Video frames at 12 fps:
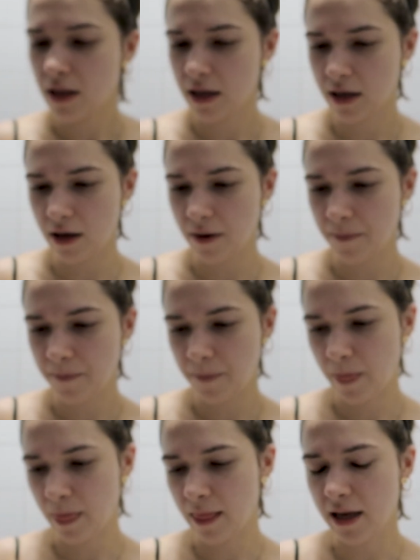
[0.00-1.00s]
taki, mm,
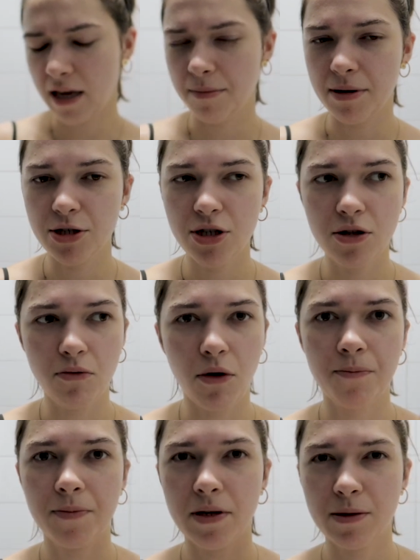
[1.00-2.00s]
takie
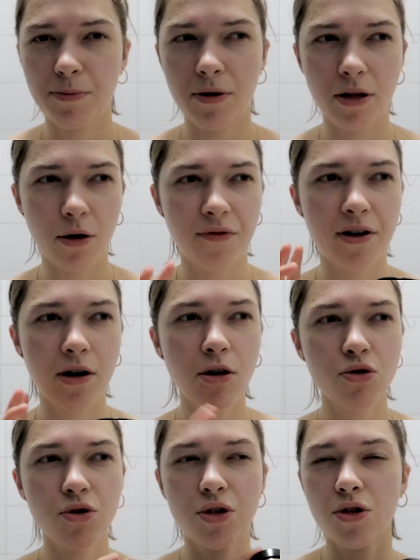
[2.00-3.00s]
mazidło z pełnego
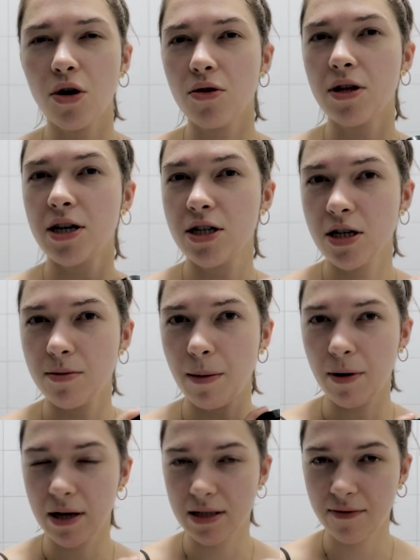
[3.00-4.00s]
warkoczu i to też chyba
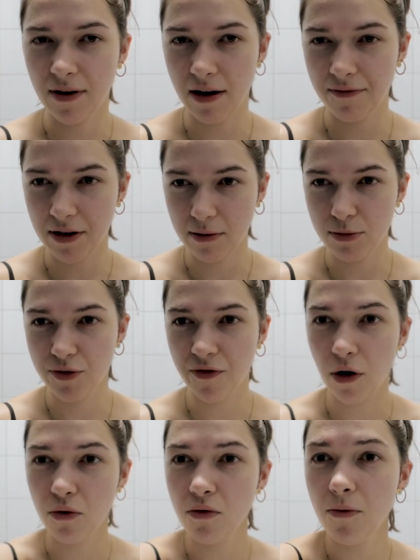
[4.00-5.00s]
pokazywałam w jakimś
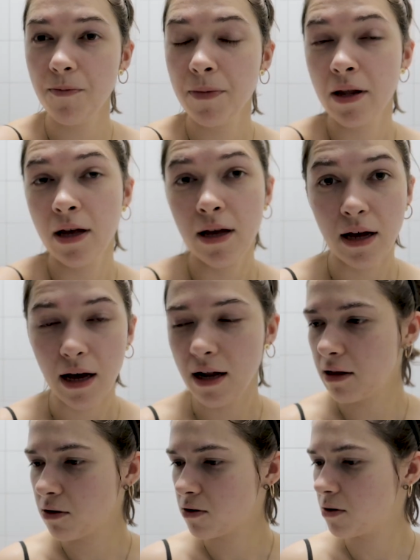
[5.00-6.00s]
vlogu,
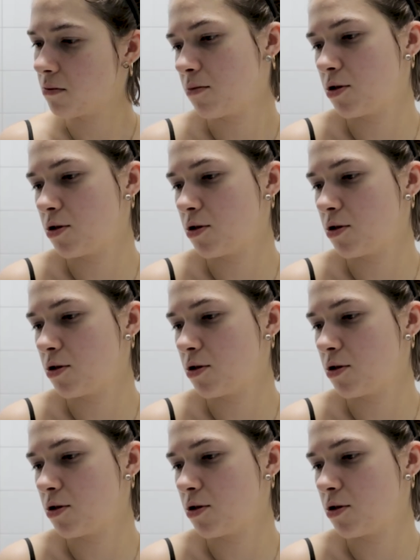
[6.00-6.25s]
ale to, co